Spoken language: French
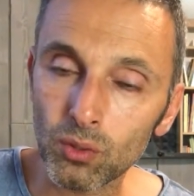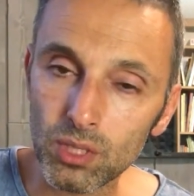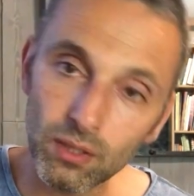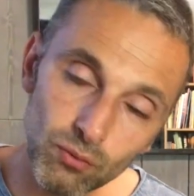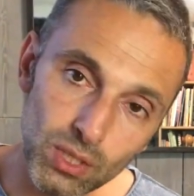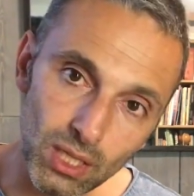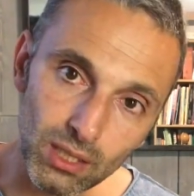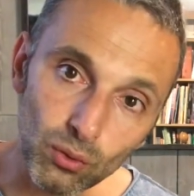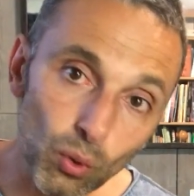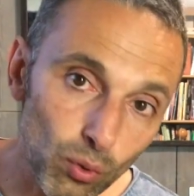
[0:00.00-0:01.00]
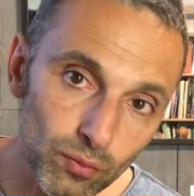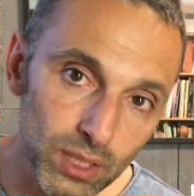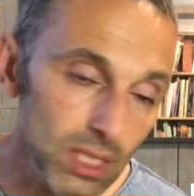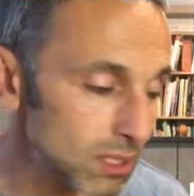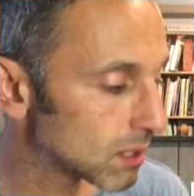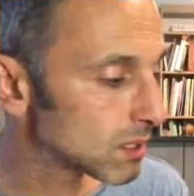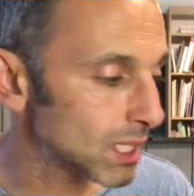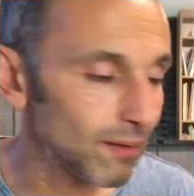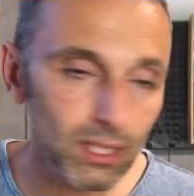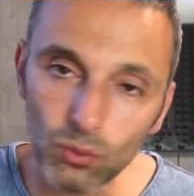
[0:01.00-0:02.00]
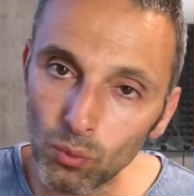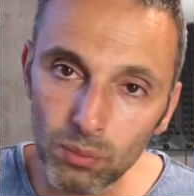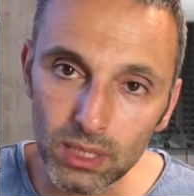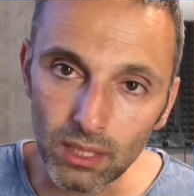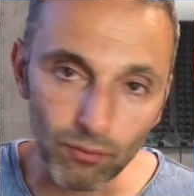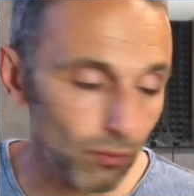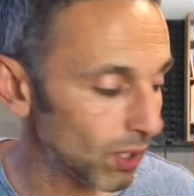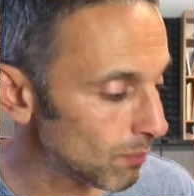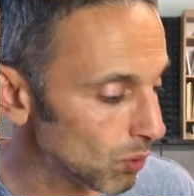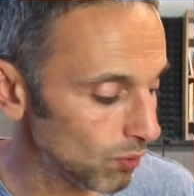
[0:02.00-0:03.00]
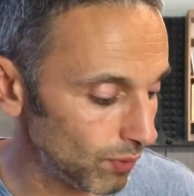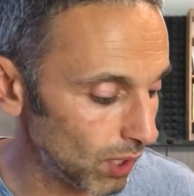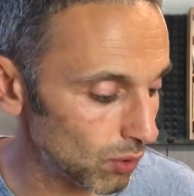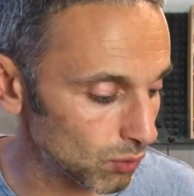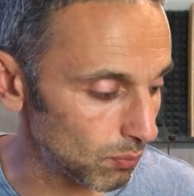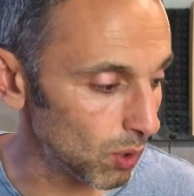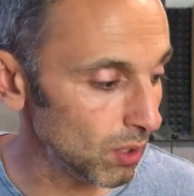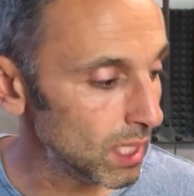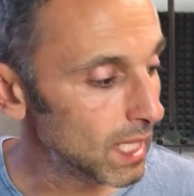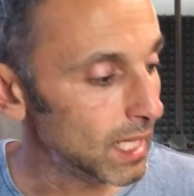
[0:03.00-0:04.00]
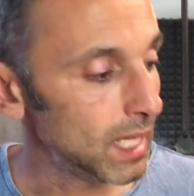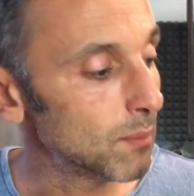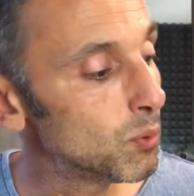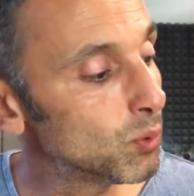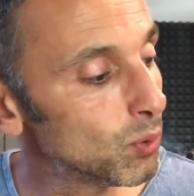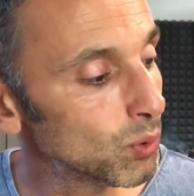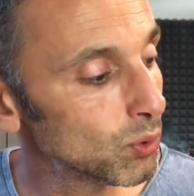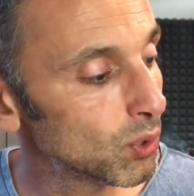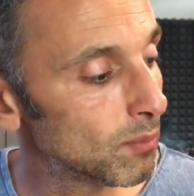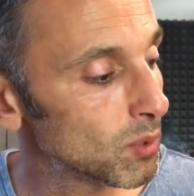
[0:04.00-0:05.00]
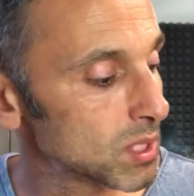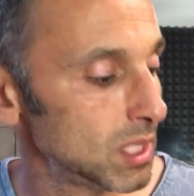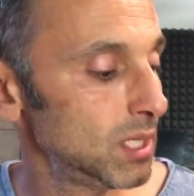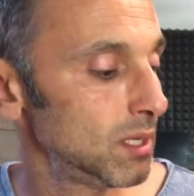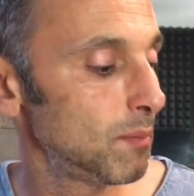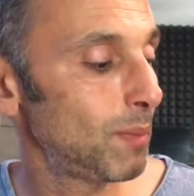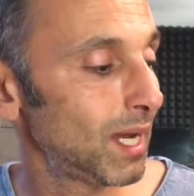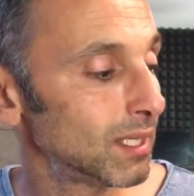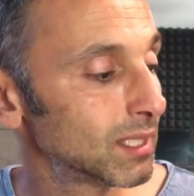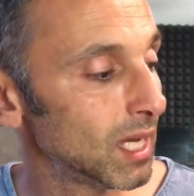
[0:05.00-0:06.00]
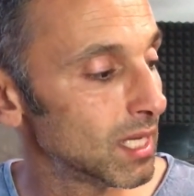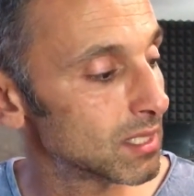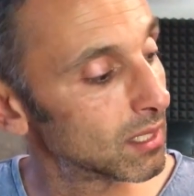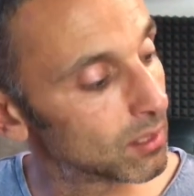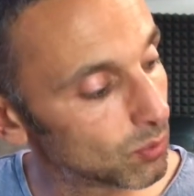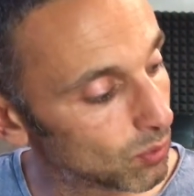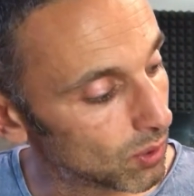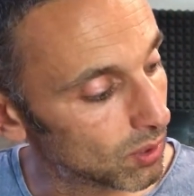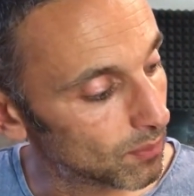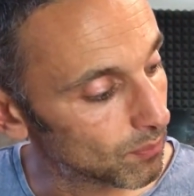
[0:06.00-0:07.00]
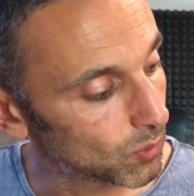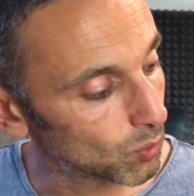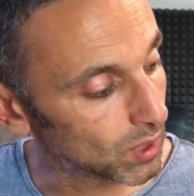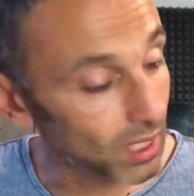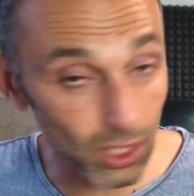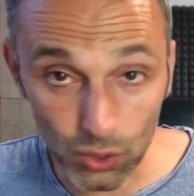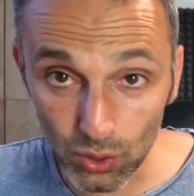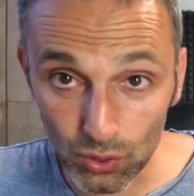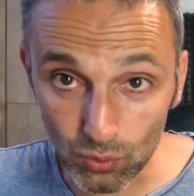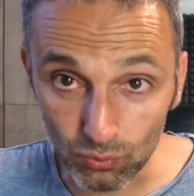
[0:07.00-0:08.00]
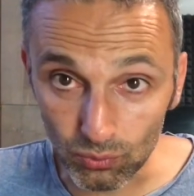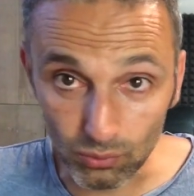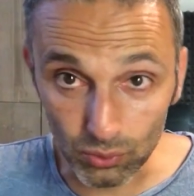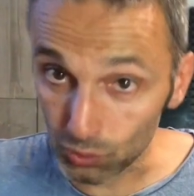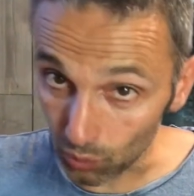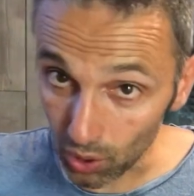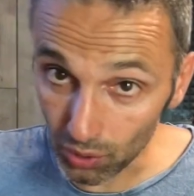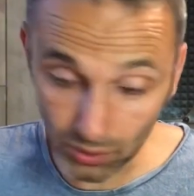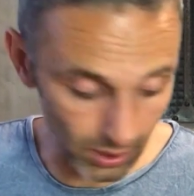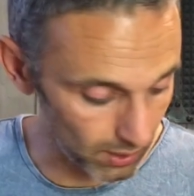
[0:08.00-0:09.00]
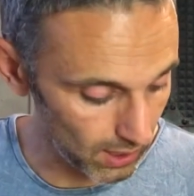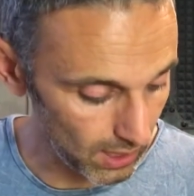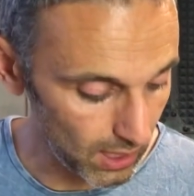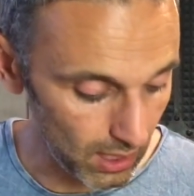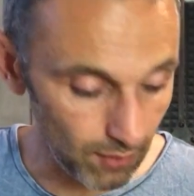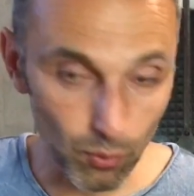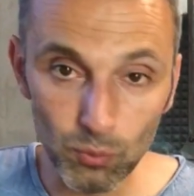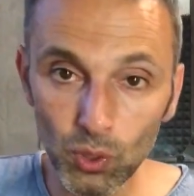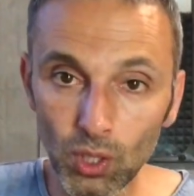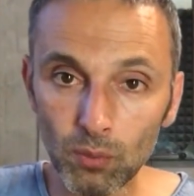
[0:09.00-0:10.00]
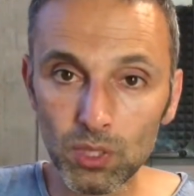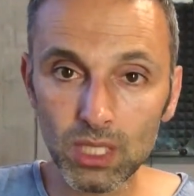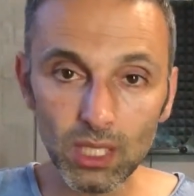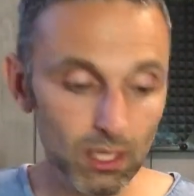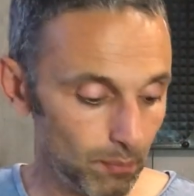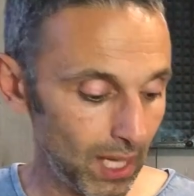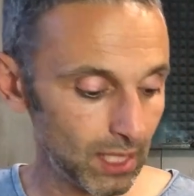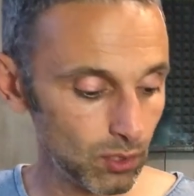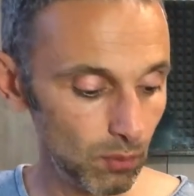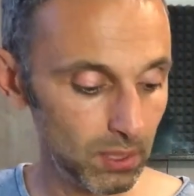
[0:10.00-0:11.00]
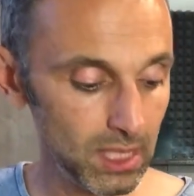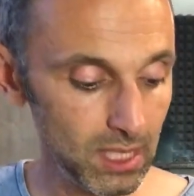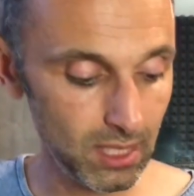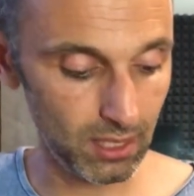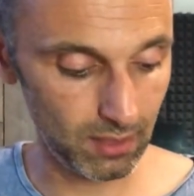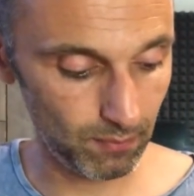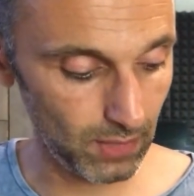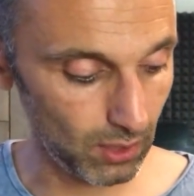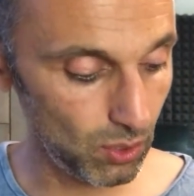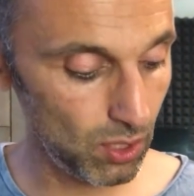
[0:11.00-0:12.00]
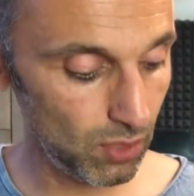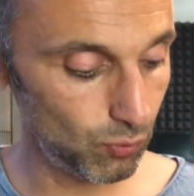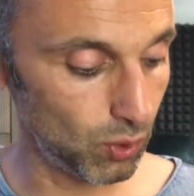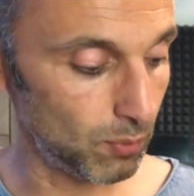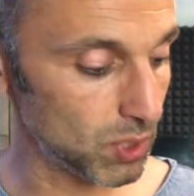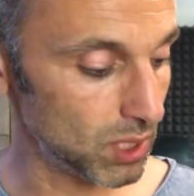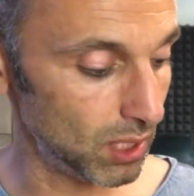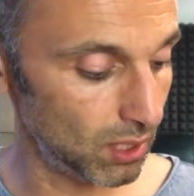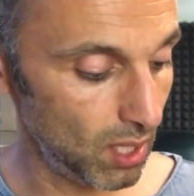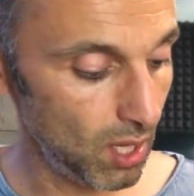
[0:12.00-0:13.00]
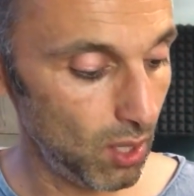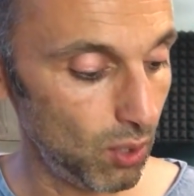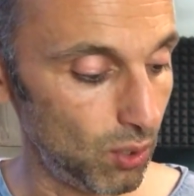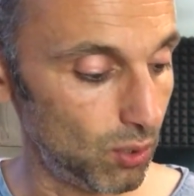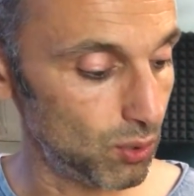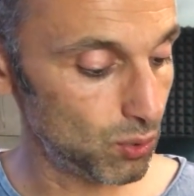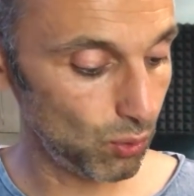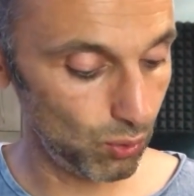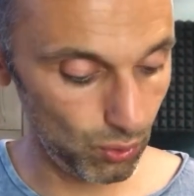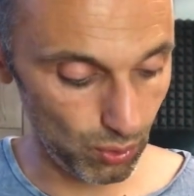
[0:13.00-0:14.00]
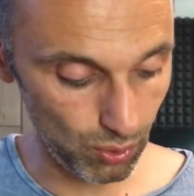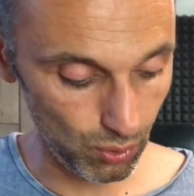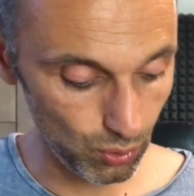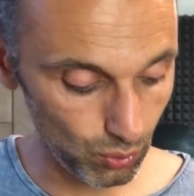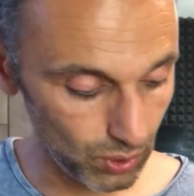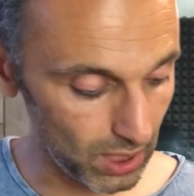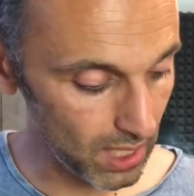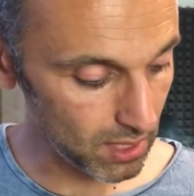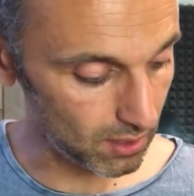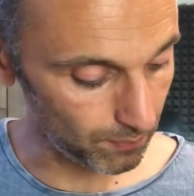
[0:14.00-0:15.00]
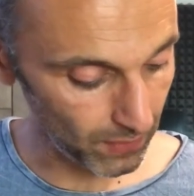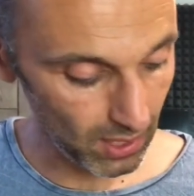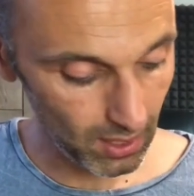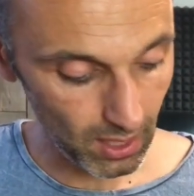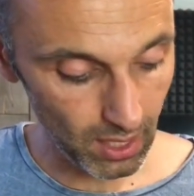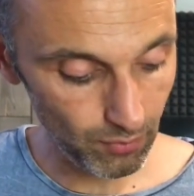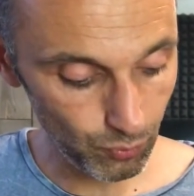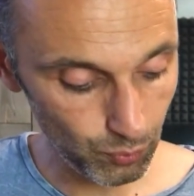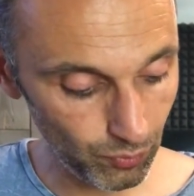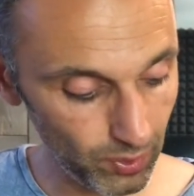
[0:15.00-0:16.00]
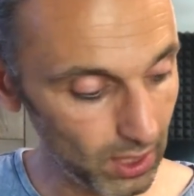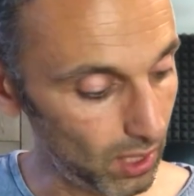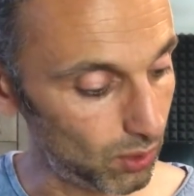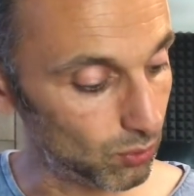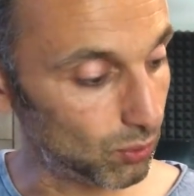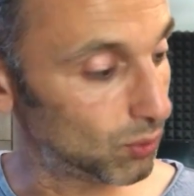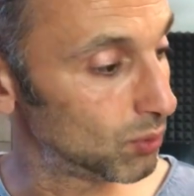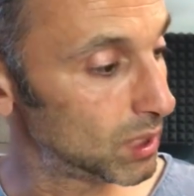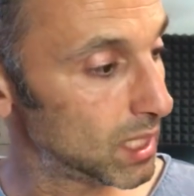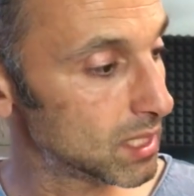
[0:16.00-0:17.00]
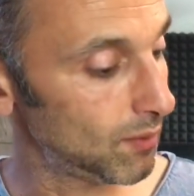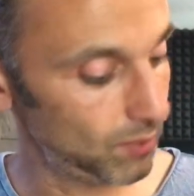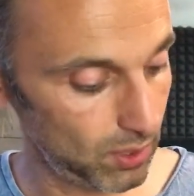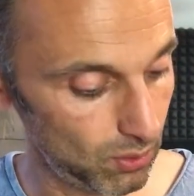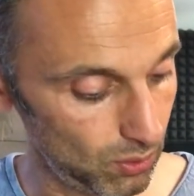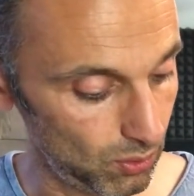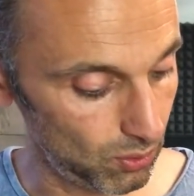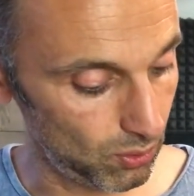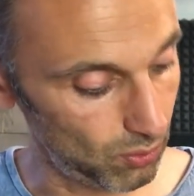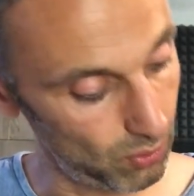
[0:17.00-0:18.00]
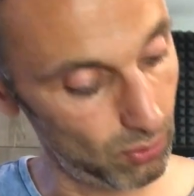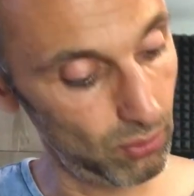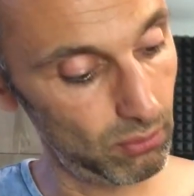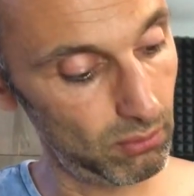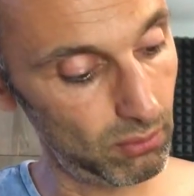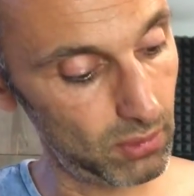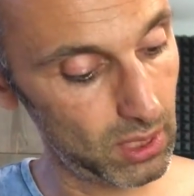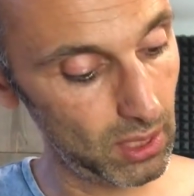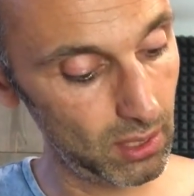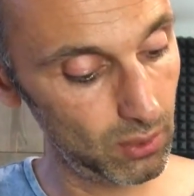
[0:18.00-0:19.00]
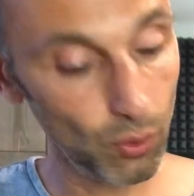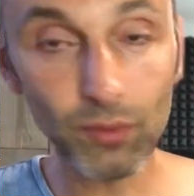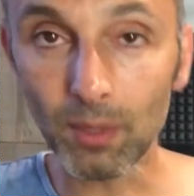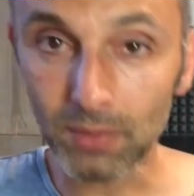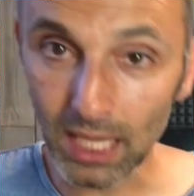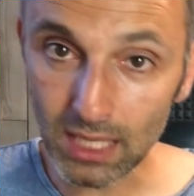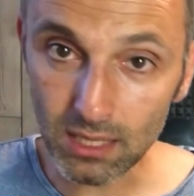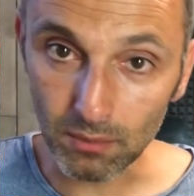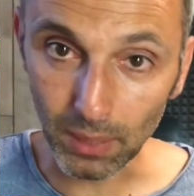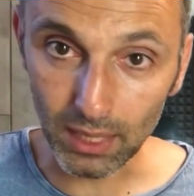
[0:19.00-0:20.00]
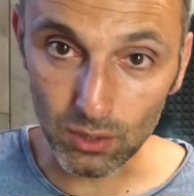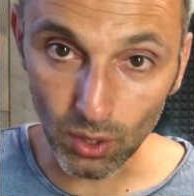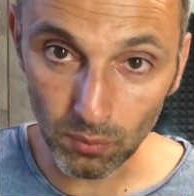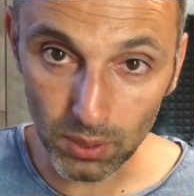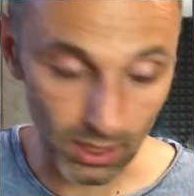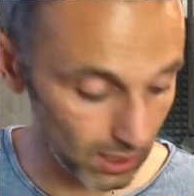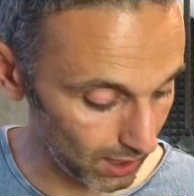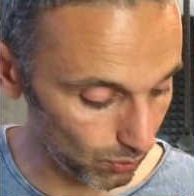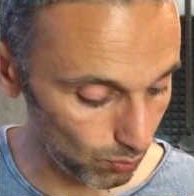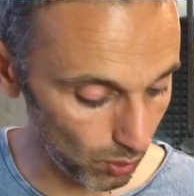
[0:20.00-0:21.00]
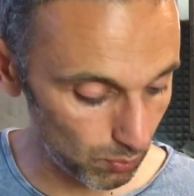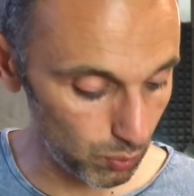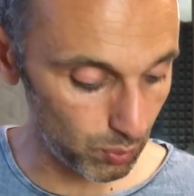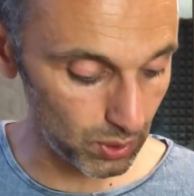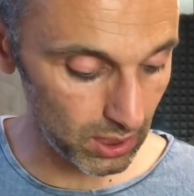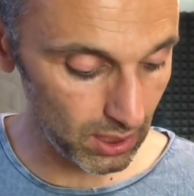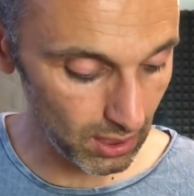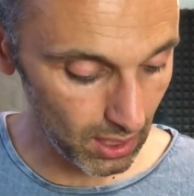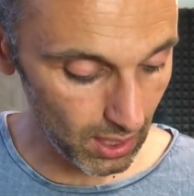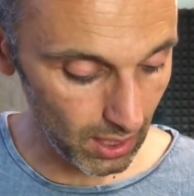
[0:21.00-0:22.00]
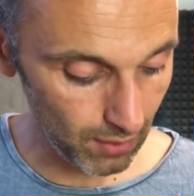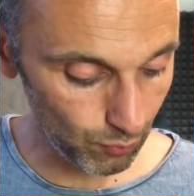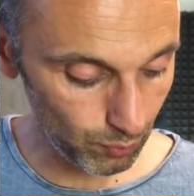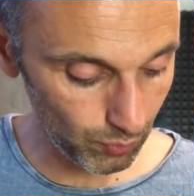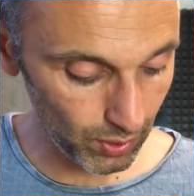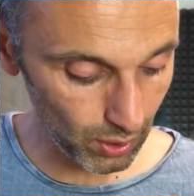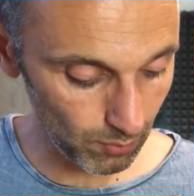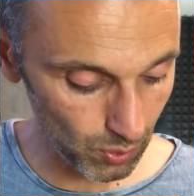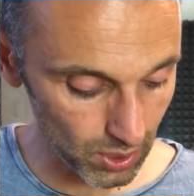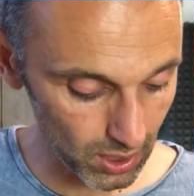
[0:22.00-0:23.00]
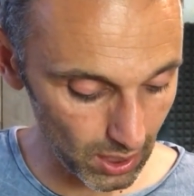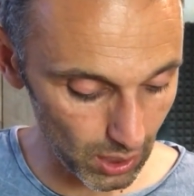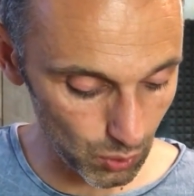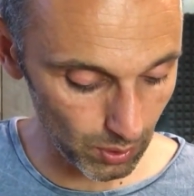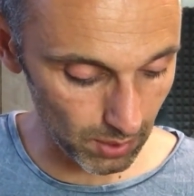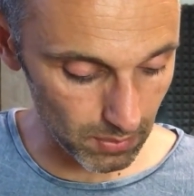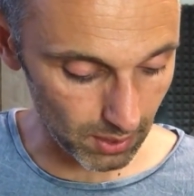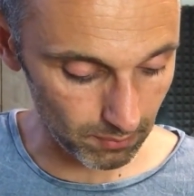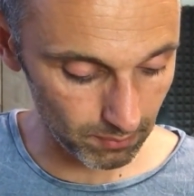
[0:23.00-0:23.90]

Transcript: Si vous allez trop vite, ça va être compliqué. Il faut vraiment le faire lentement. Et plutôt que de commencer par les cases dont, euh, les largeurs sont grandes, il vaut mieux commencer par exemple ici. D'accord Vous commencez euh, sur le, Do dièse et vous pouvez, alors Do, do dièse ça fait 9e euh, case par exemple, l'écartement est plus petit et vous pouvez commencer à jouer comme ça.